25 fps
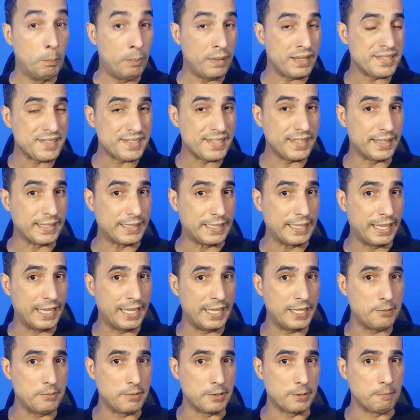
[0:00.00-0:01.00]
PC
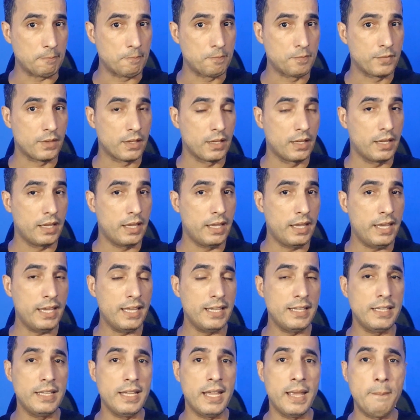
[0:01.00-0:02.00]
game
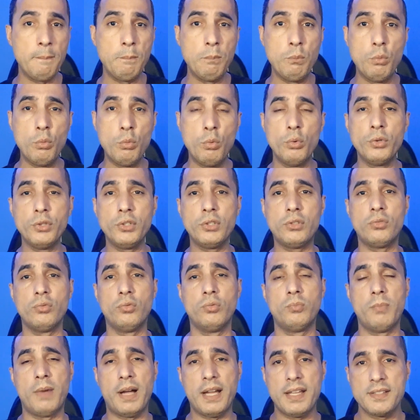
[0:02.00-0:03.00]
ele é
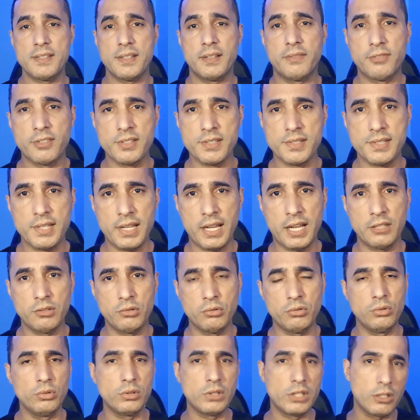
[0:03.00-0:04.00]
muito mais
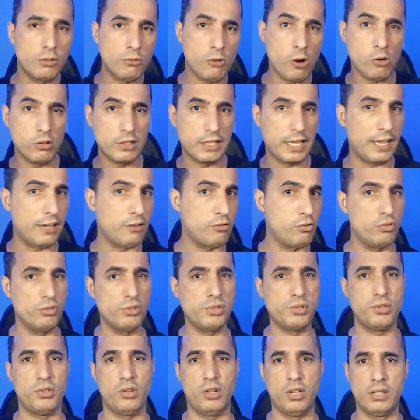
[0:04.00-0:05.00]
avançado do que qualquer
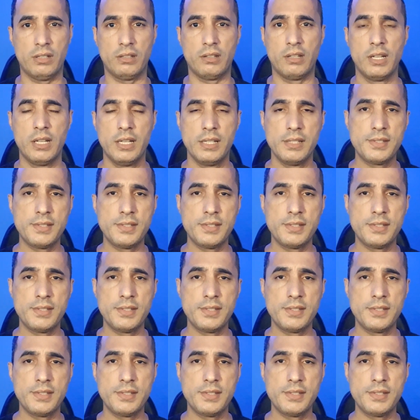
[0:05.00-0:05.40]
console,